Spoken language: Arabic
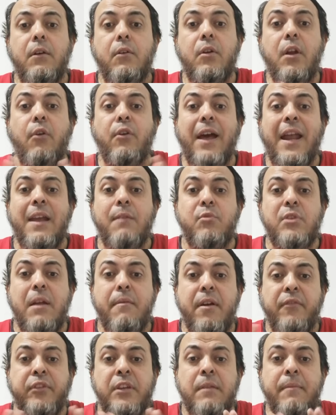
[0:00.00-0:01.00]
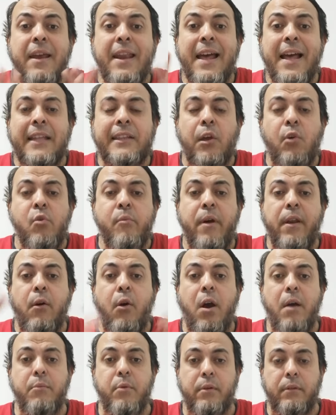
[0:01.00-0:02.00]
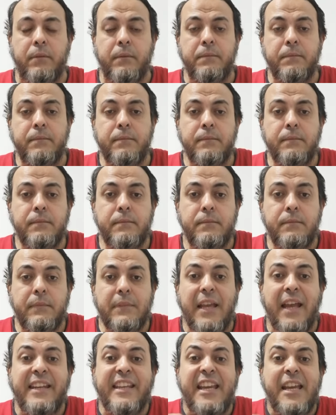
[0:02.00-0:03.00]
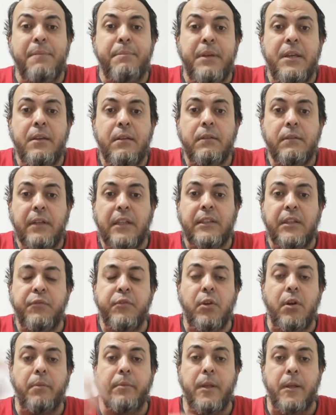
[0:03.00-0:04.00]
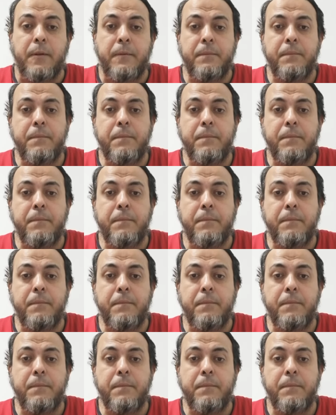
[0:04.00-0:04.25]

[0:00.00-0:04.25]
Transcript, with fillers: ولو يعلمون ما فيهما لاتاهما لو حبوا يعني يحبي كالطفل الربيع